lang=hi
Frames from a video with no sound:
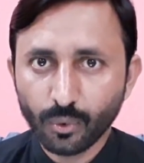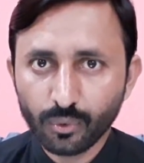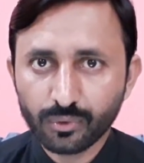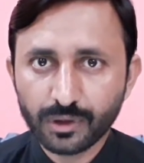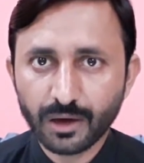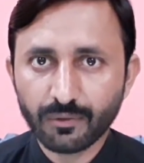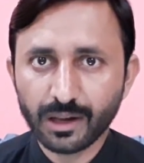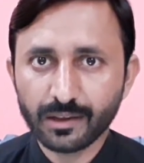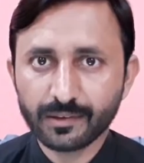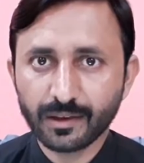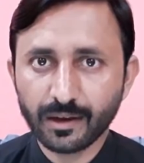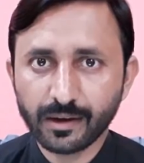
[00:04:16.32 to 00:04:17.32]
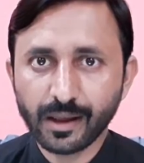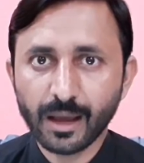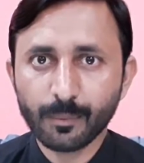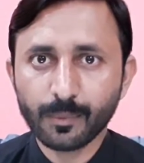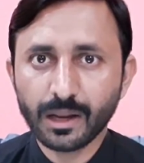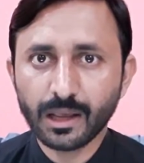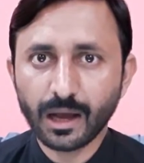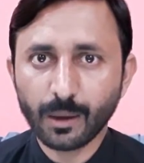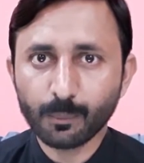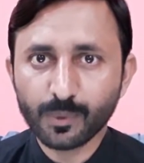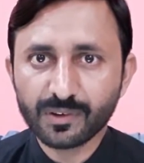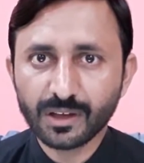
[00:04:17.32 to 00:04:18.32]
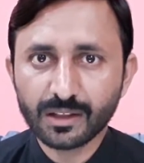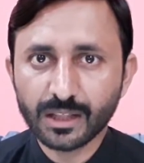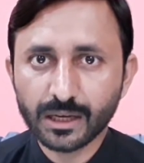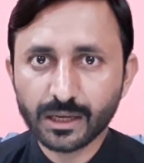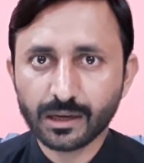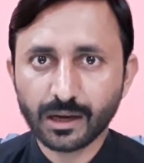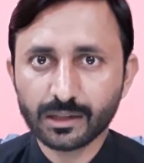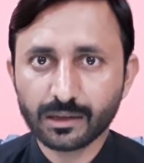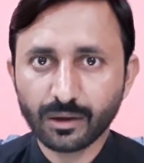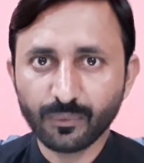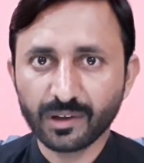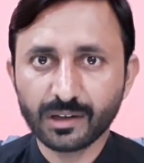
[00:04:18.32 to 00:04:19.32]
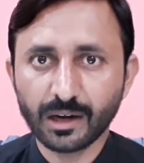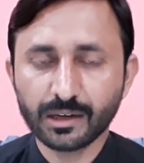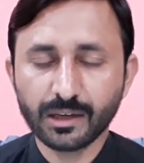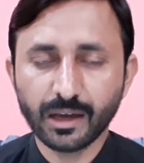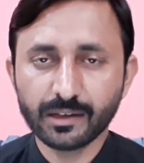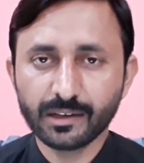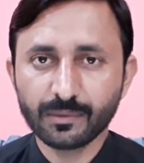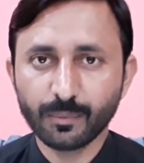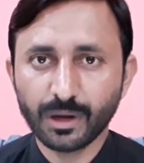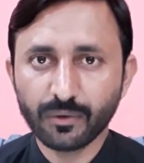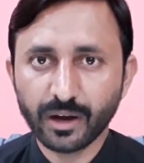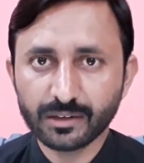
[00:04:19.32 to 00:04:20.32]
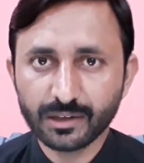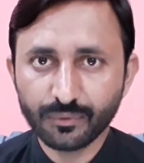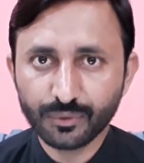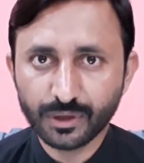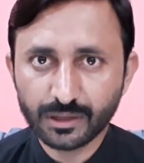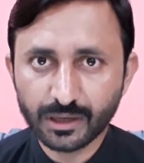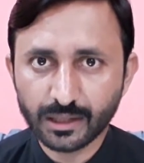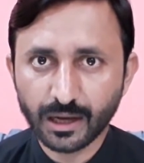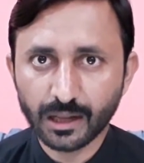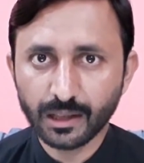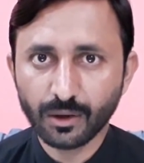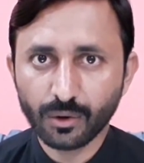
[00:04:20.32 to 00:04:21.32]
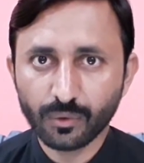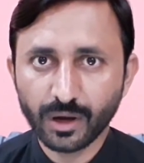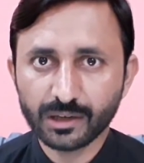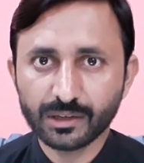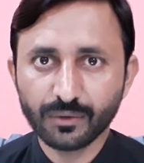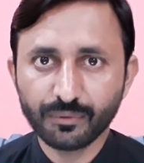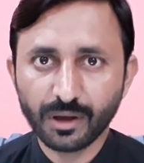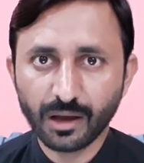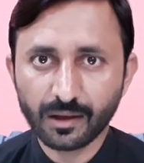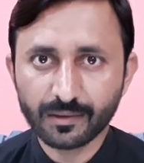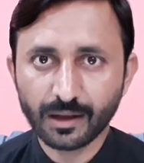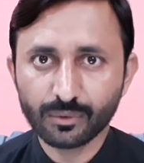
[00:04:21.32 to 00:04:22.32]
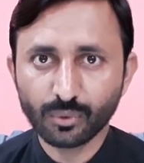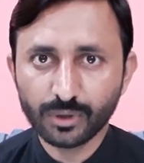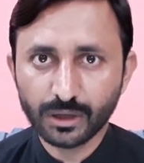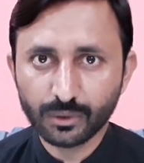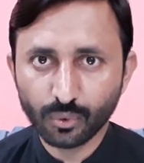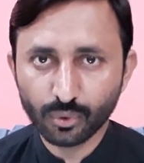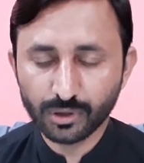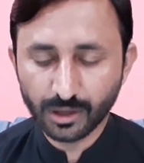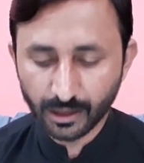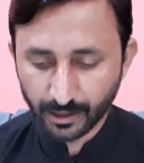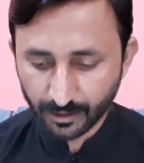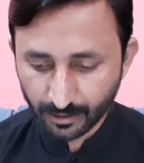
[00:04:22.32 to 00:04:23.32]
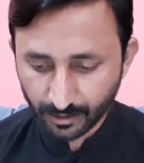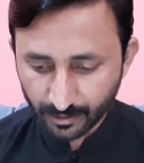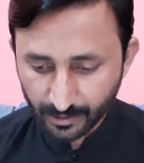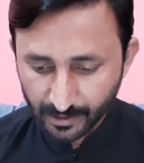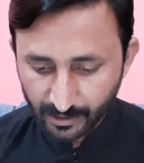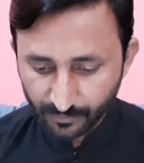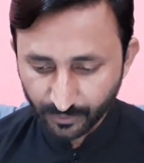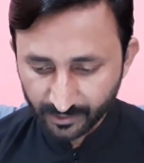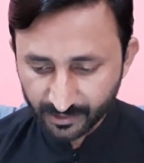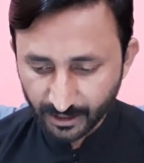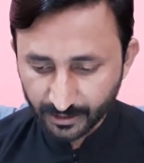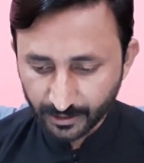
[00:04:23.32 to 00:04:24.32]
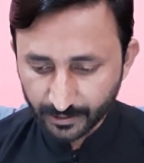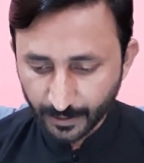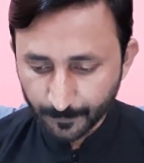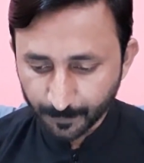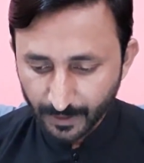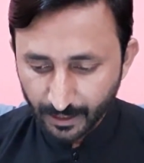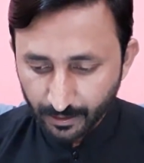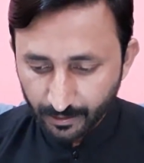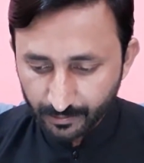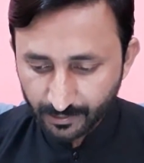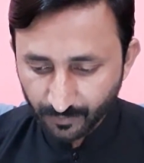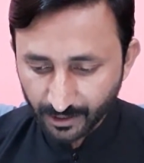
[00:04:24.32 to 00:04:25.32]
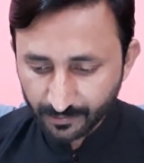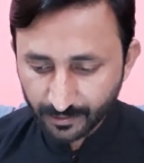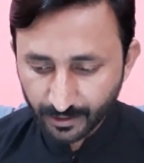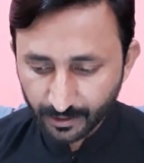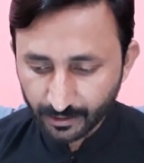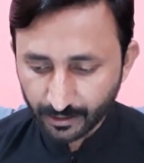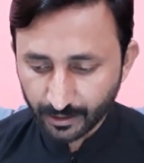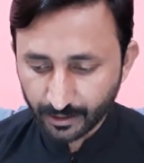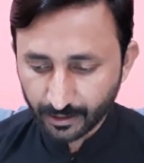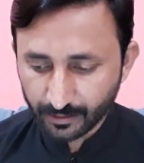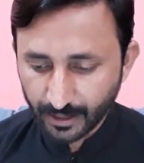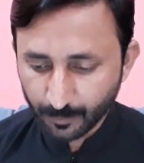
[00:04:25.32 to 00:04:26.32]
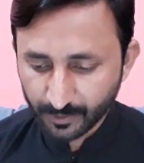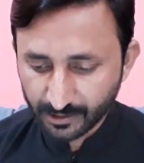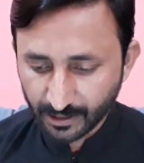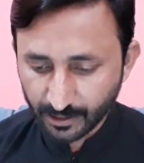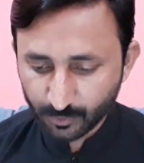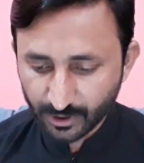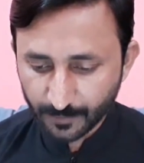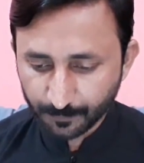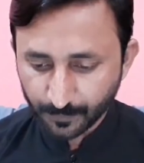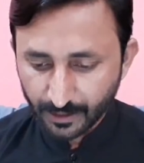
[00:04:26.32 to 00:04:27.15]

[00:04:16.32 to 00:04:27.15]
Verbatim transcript: उसके हवाले से नैब ने अब मजीद तहकीकत का फ़ैसला किया है जिसमें नवाज शरीफ की जदादें और नवाज शरीफ के असासों की खोज लगाने का फ़ैसला किया गया है इस हवाले से नैब की जानब से